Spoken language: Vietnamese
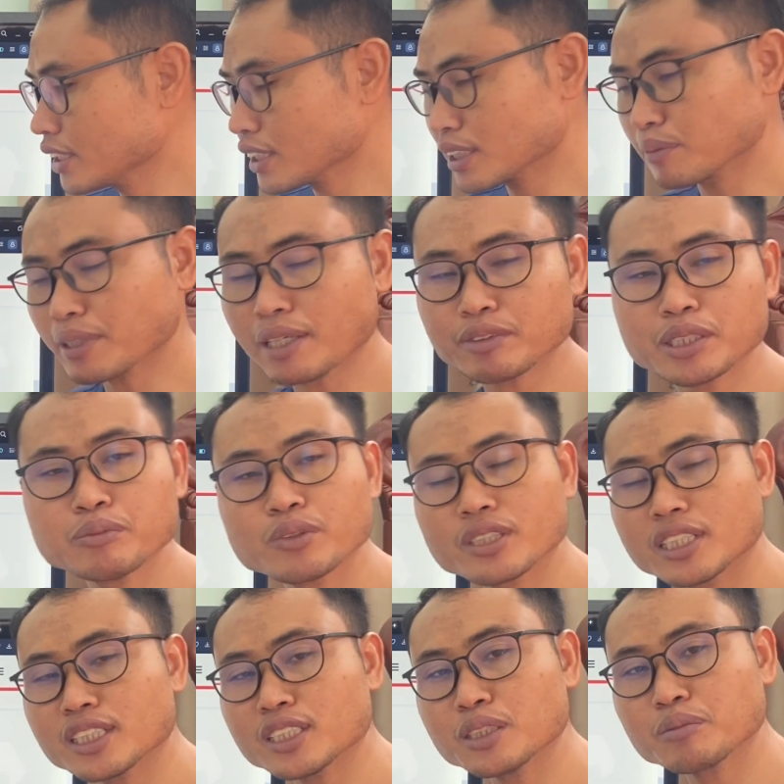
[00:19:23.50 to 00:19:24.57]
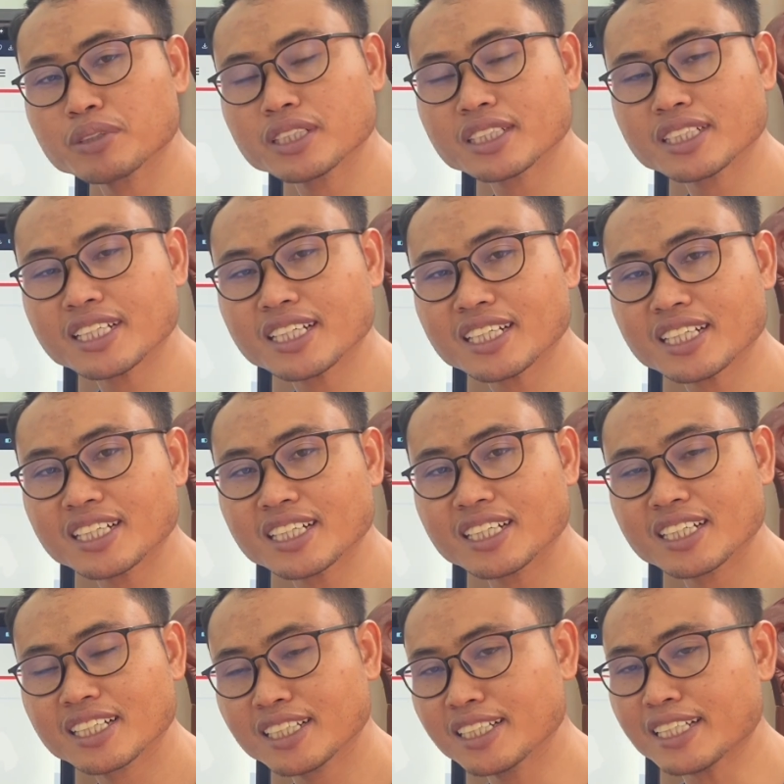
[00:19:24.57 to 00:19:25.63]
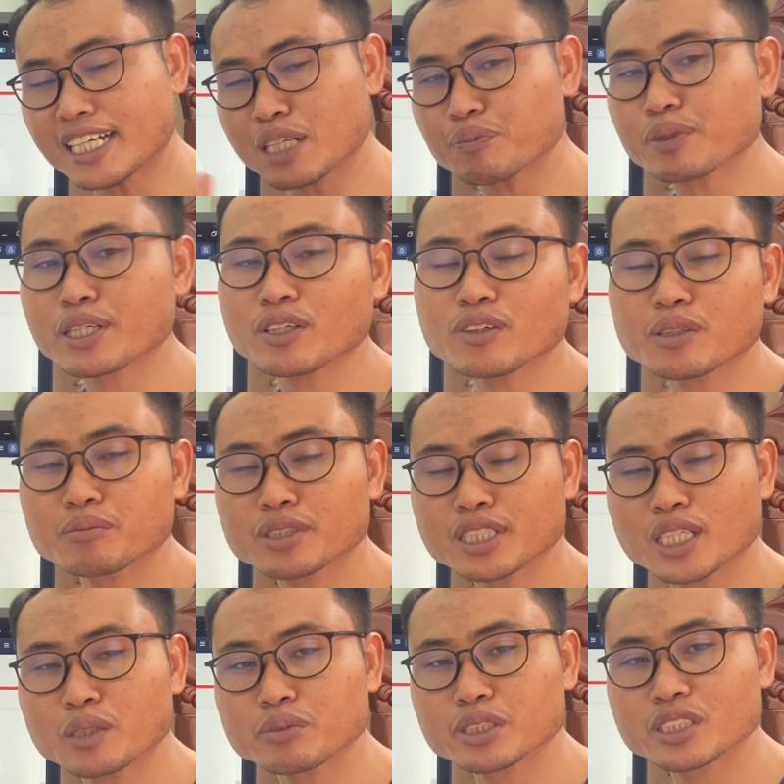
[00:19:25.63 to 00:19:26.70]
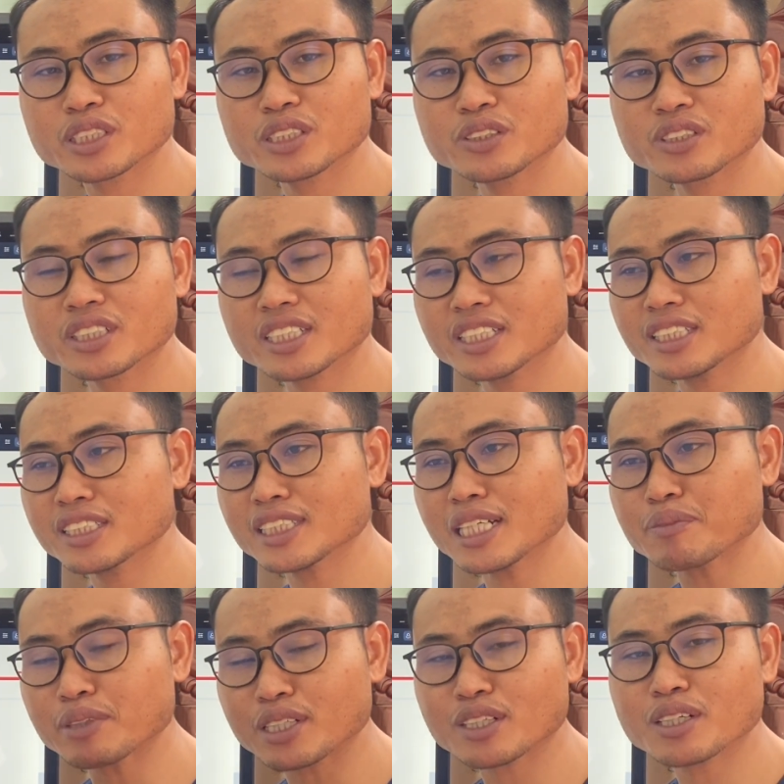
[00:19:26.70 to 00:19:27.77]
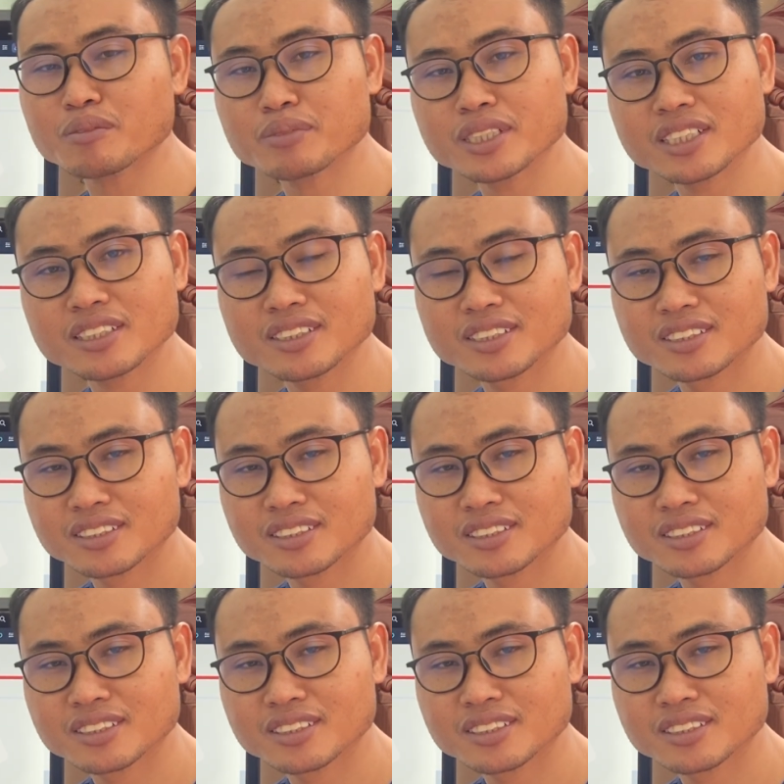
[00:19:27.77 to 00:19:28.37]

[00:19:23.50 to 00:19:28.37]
sở bạc chua nâng trong kết tha cái ai bản đó cũng nứt ai phải chia chuyên cái chạp ở ròm nâng